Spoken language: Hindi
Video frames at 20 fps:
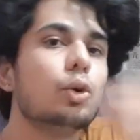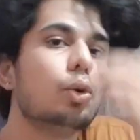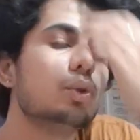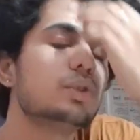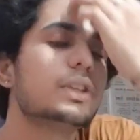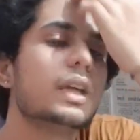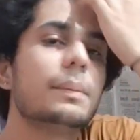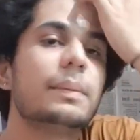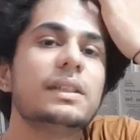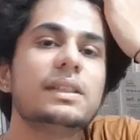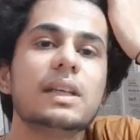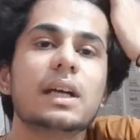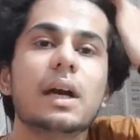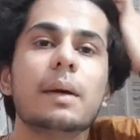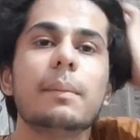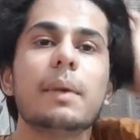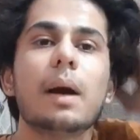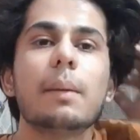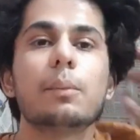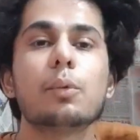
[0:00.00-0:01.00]
तो उसके पीछे
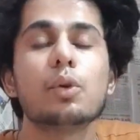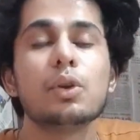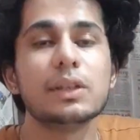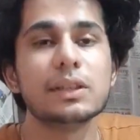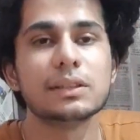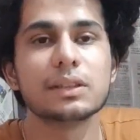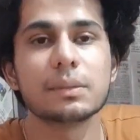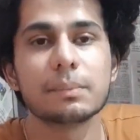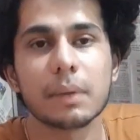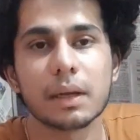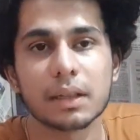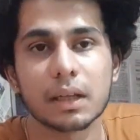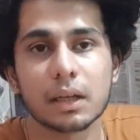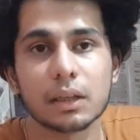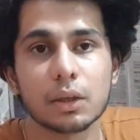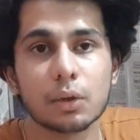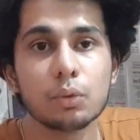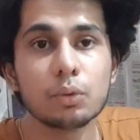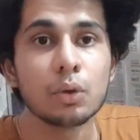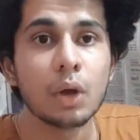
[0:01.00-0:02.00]
का मैं आपको रीज़न
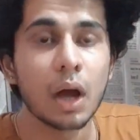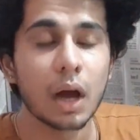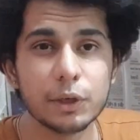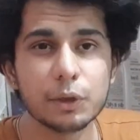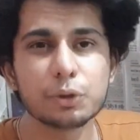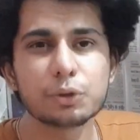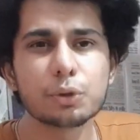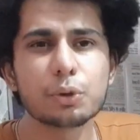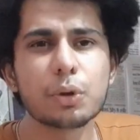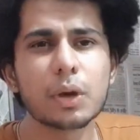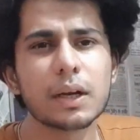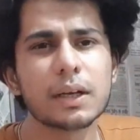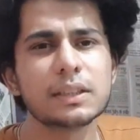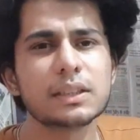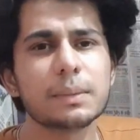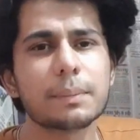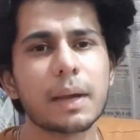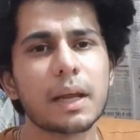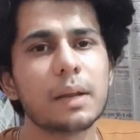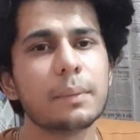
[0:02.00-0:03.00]
बताता हूँ वीडियो शुरू करने
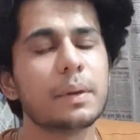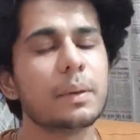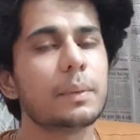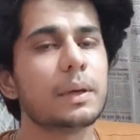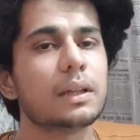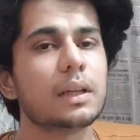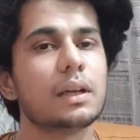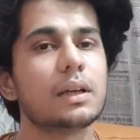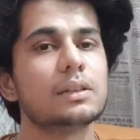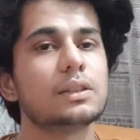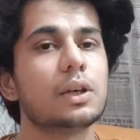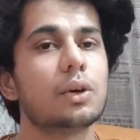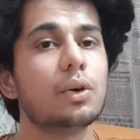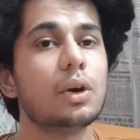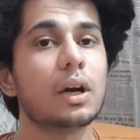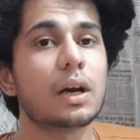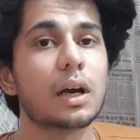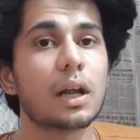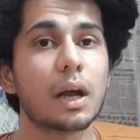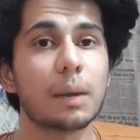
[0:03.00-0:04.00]
से पहले मैं बताना
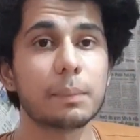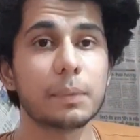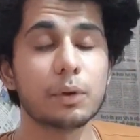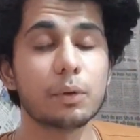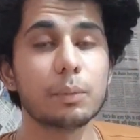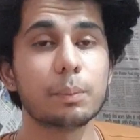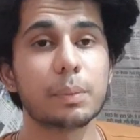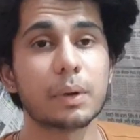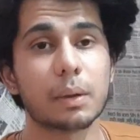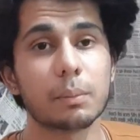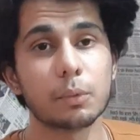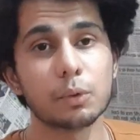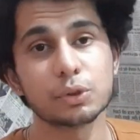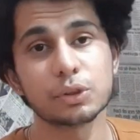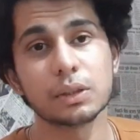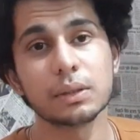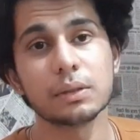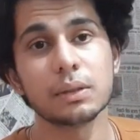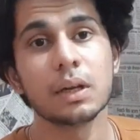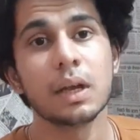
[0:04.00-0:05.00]
चाहूँगा अगर आपने वो
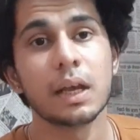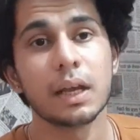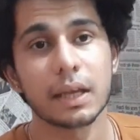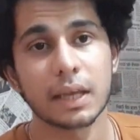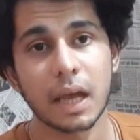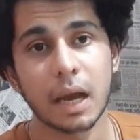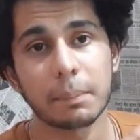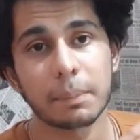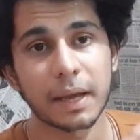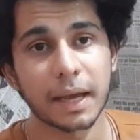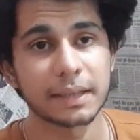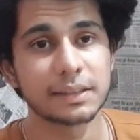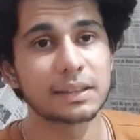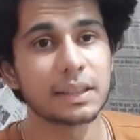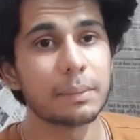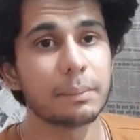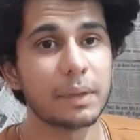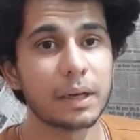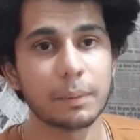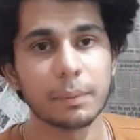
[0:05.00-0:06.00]
प्रमोशन कि आप
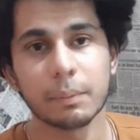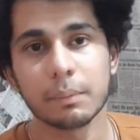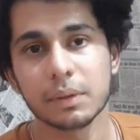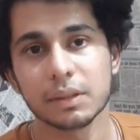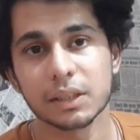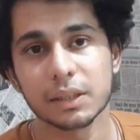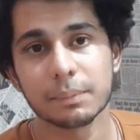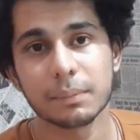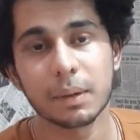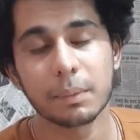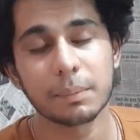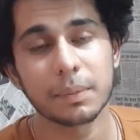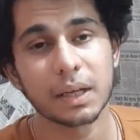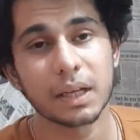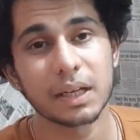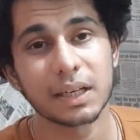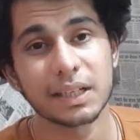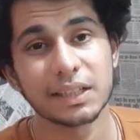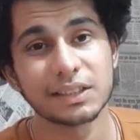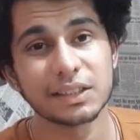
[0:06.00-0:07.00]
कैसे मिनिमम बजट में
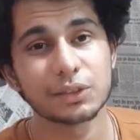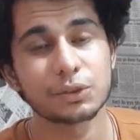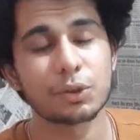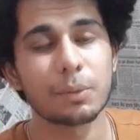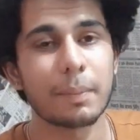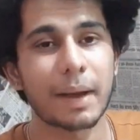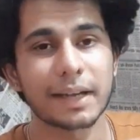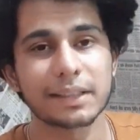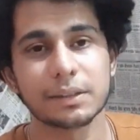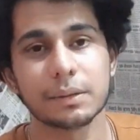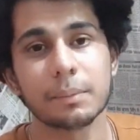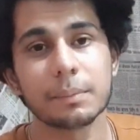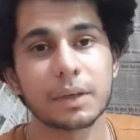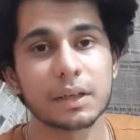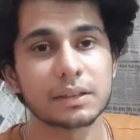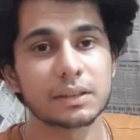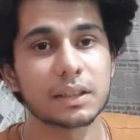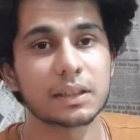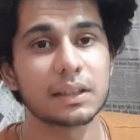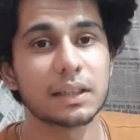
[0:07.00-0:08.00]
अपने रीचेस को मैक्सिमम
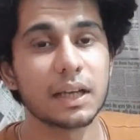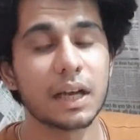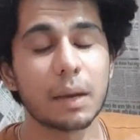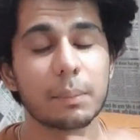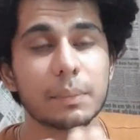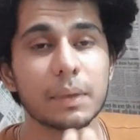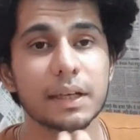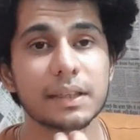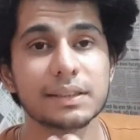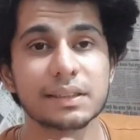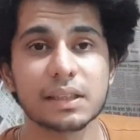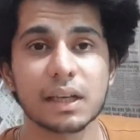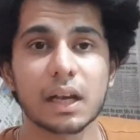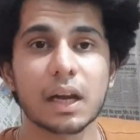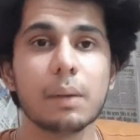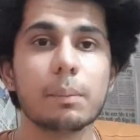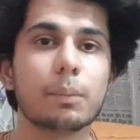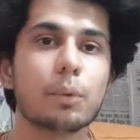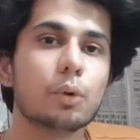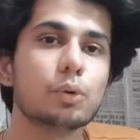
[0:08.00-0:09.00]
कर सकते हैं आपने
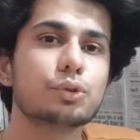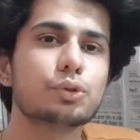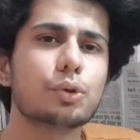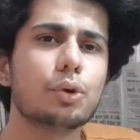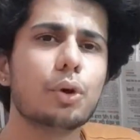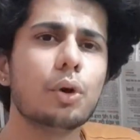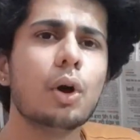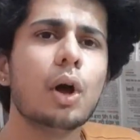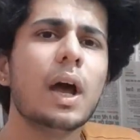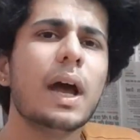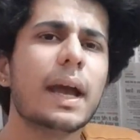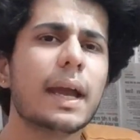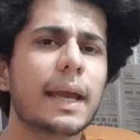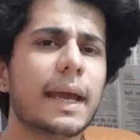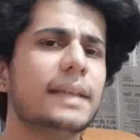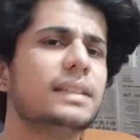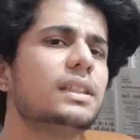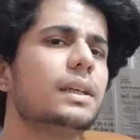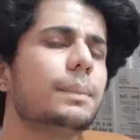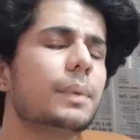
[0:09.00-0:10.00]
इंस्टाग्राम पोस्ट को
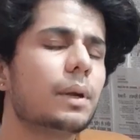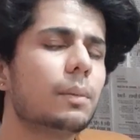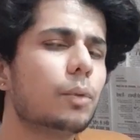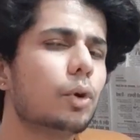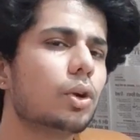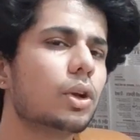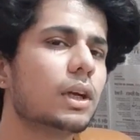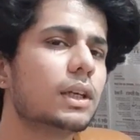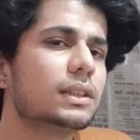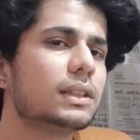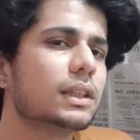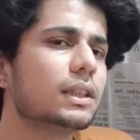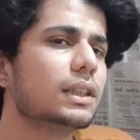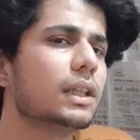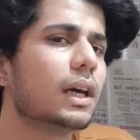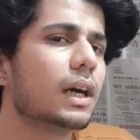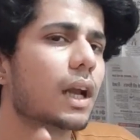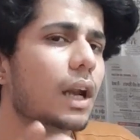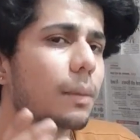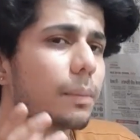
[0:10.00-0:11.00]
कैसे प्रमोट कर
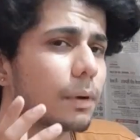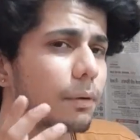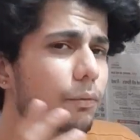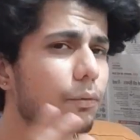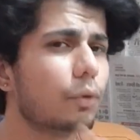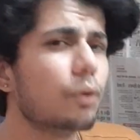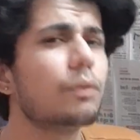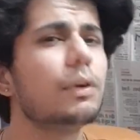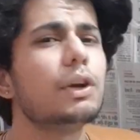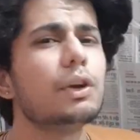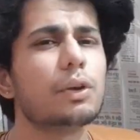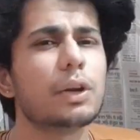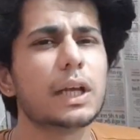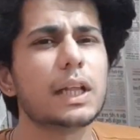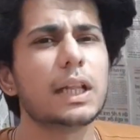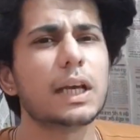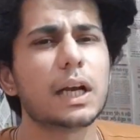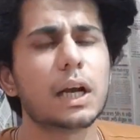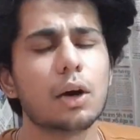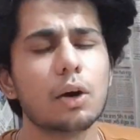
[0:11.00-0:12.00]
सकते हैं अगर आपने वो वीडियो नहीं
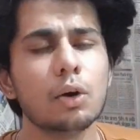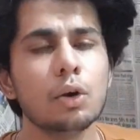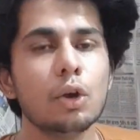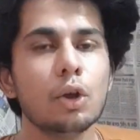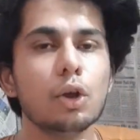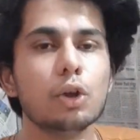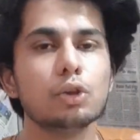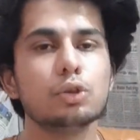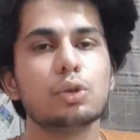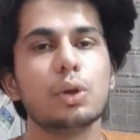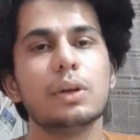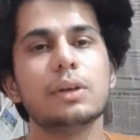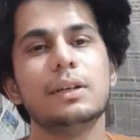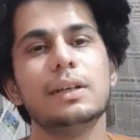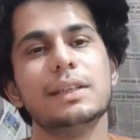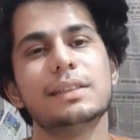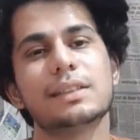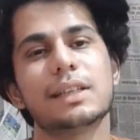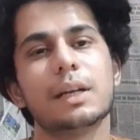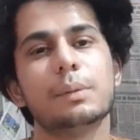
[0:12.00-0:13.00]
देखा हो तो
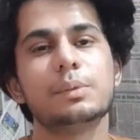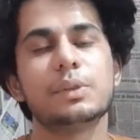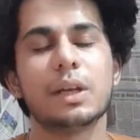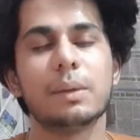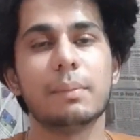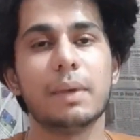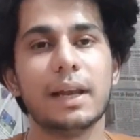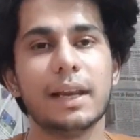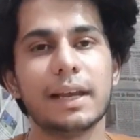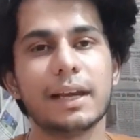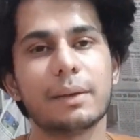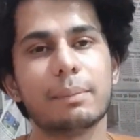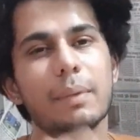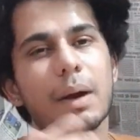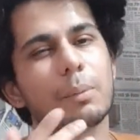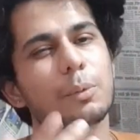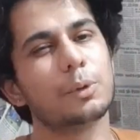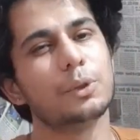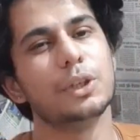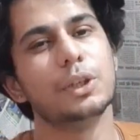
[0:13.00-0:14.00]
डिस्क्रिप्शन में लिंक मैं
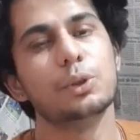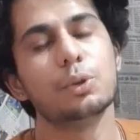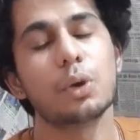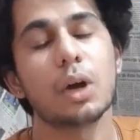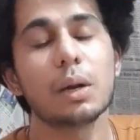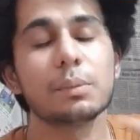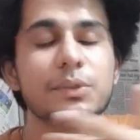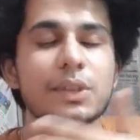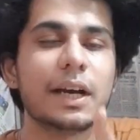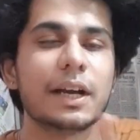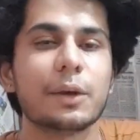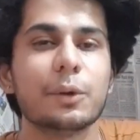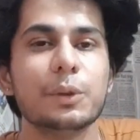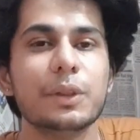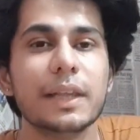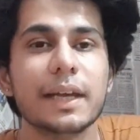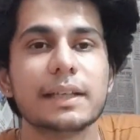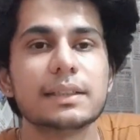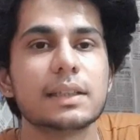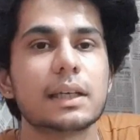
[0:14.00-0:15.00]
आपको दे दूँगा आप जाके वो
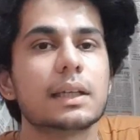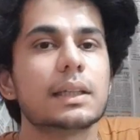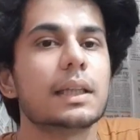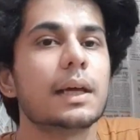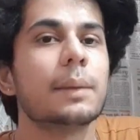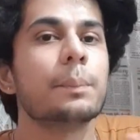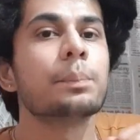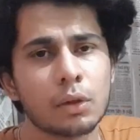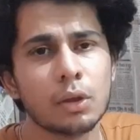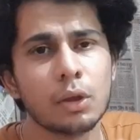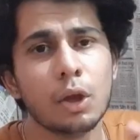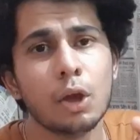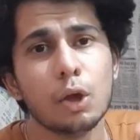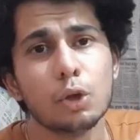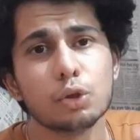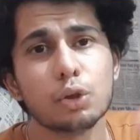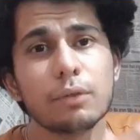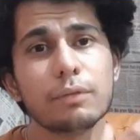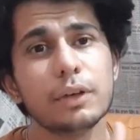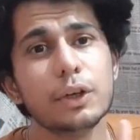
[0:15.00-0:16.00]
देख सकते हैं
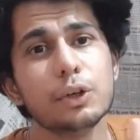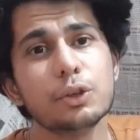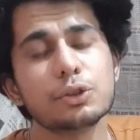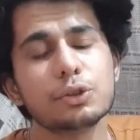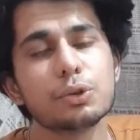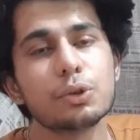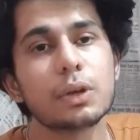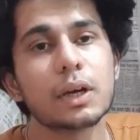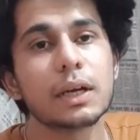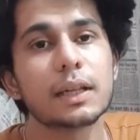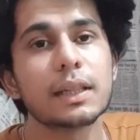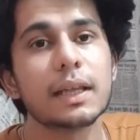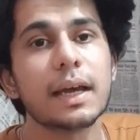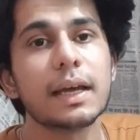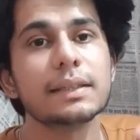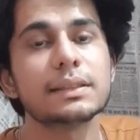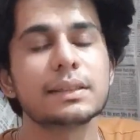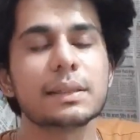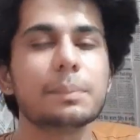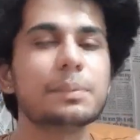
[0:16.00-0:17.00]
तो वीडियो शुरू करते
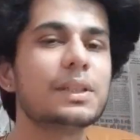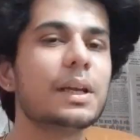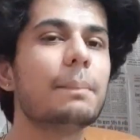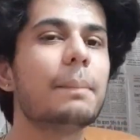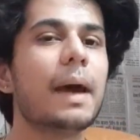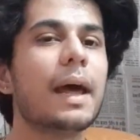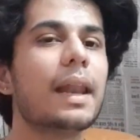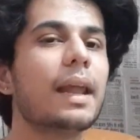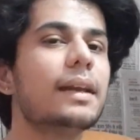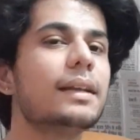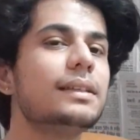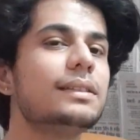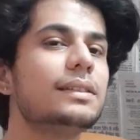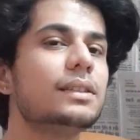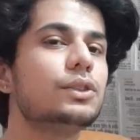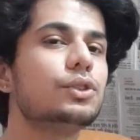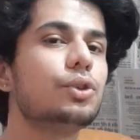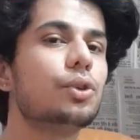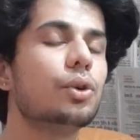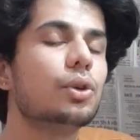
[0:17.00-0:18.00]
हैं सबसे पहला
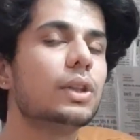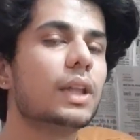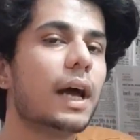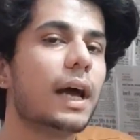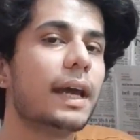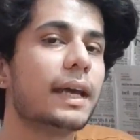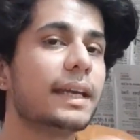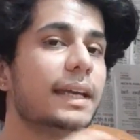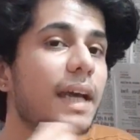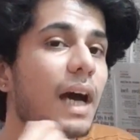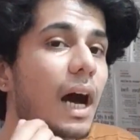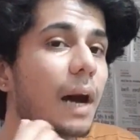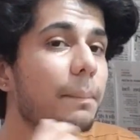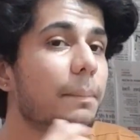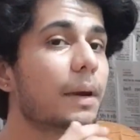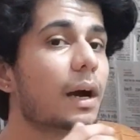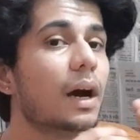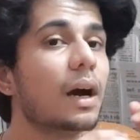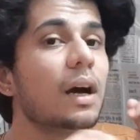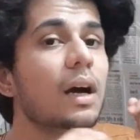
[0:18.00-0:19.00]
रीज़न जो होता है कि
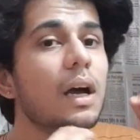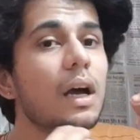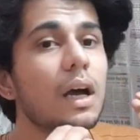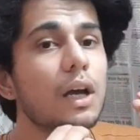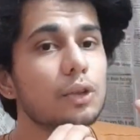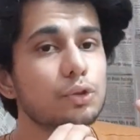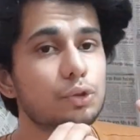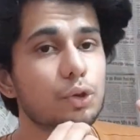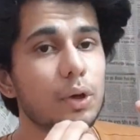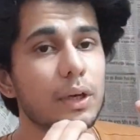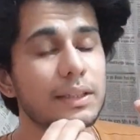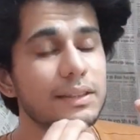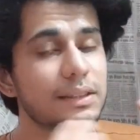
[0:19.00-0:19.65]
आपका जो